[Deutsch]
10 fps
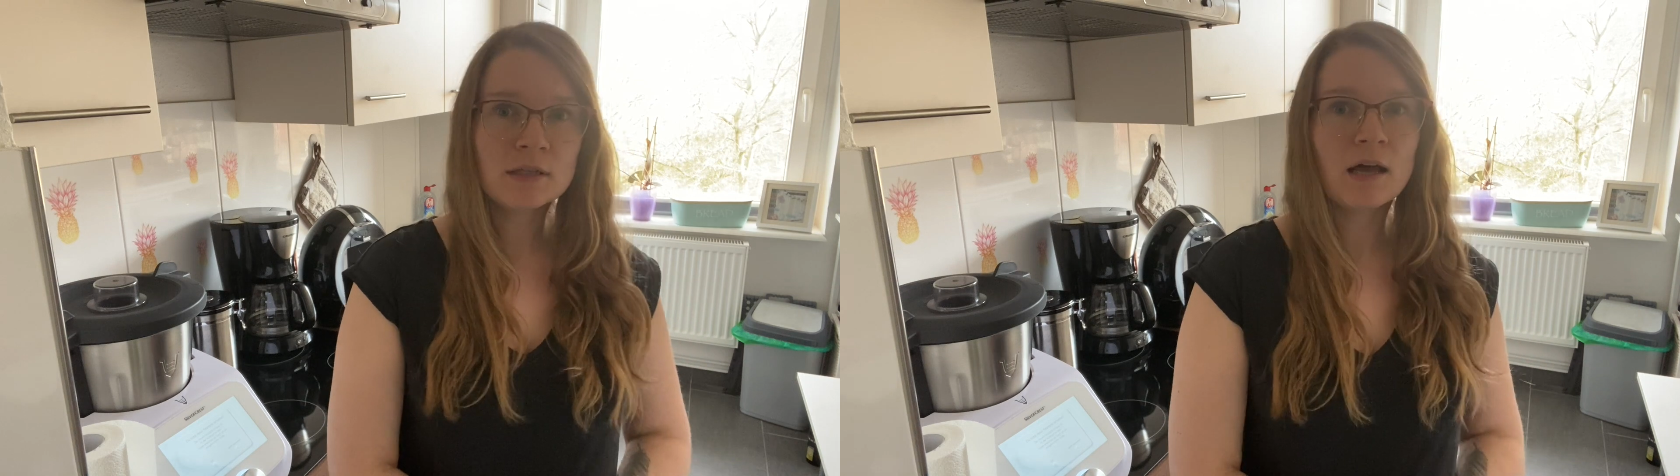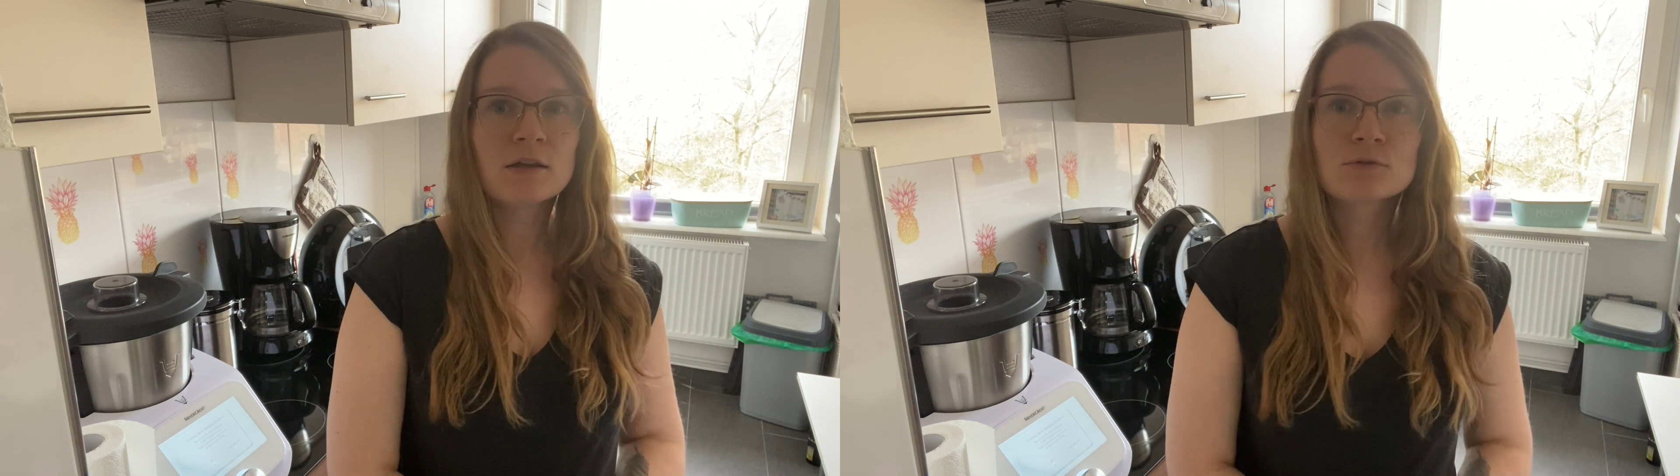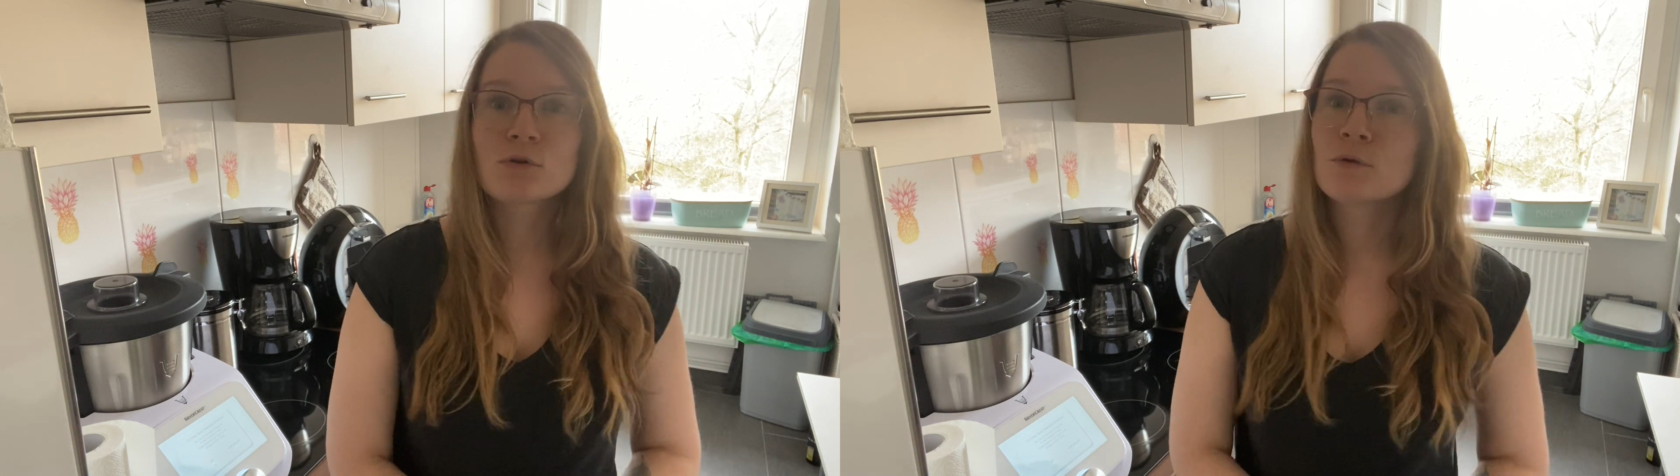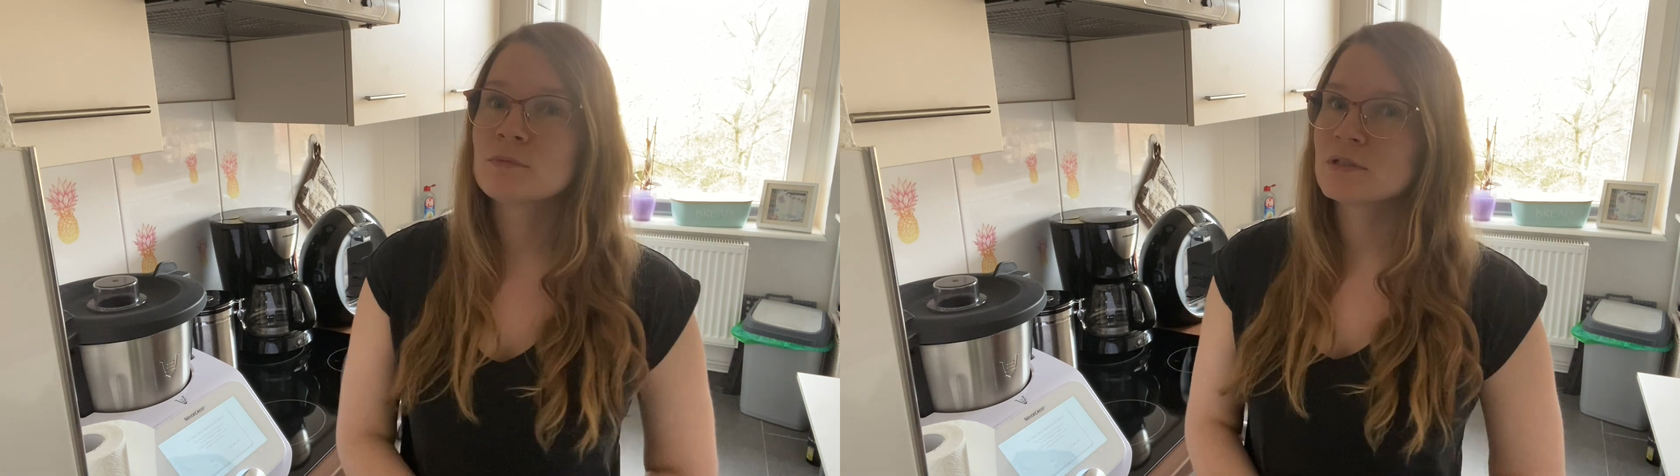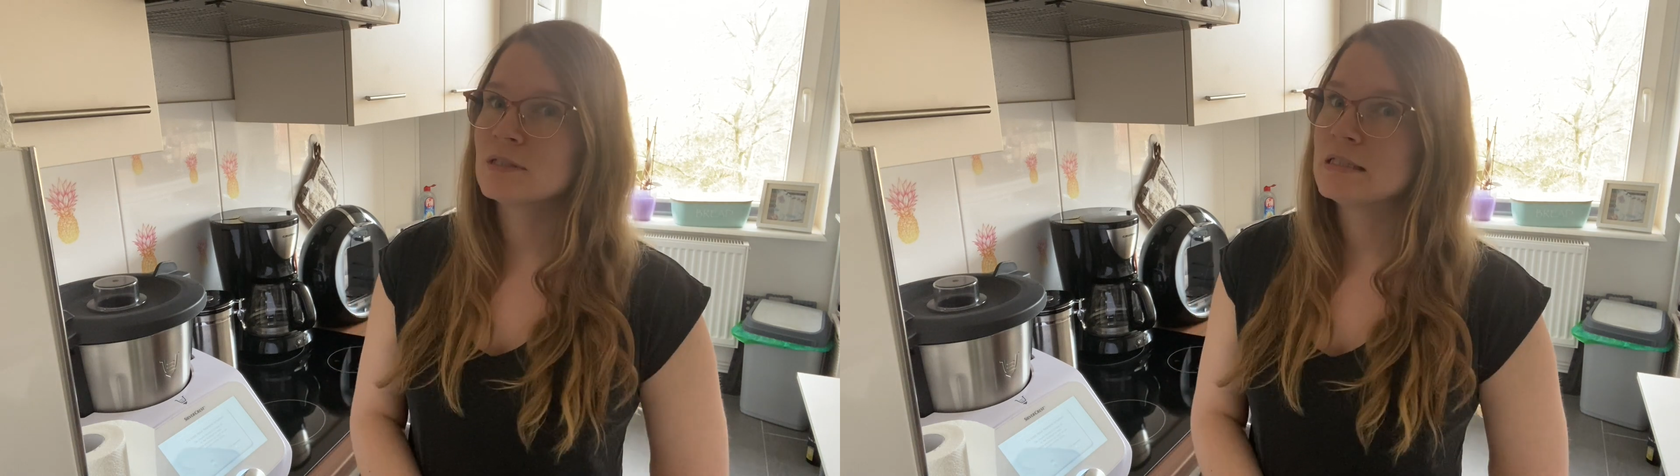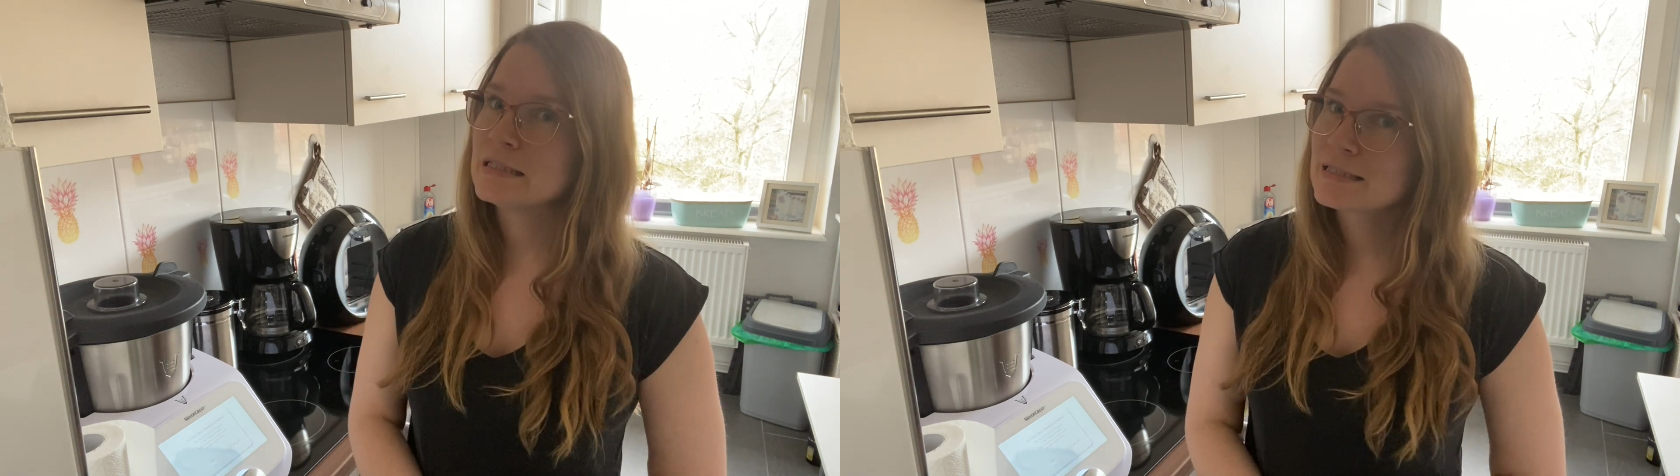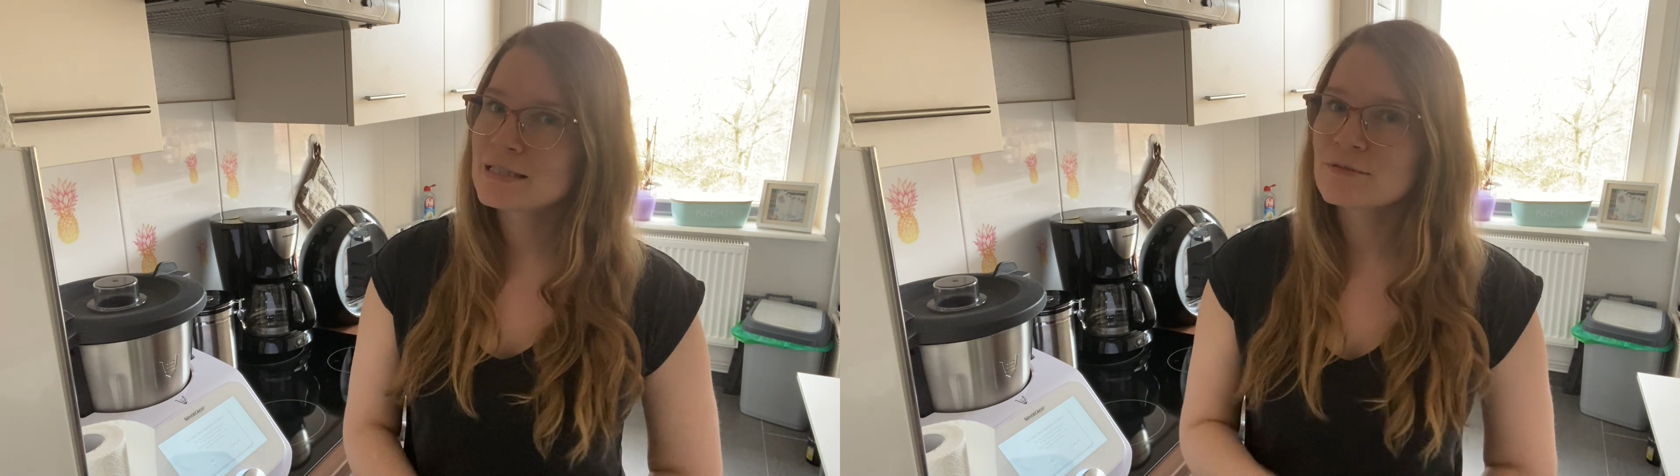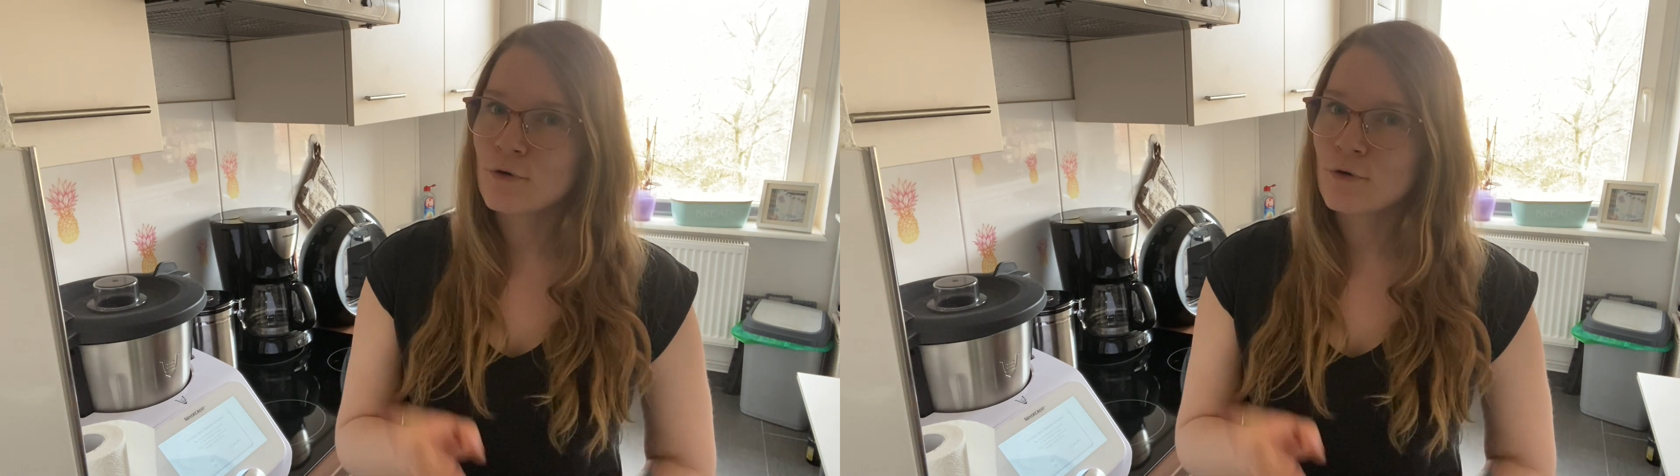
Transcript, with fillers: Also kommt nächstes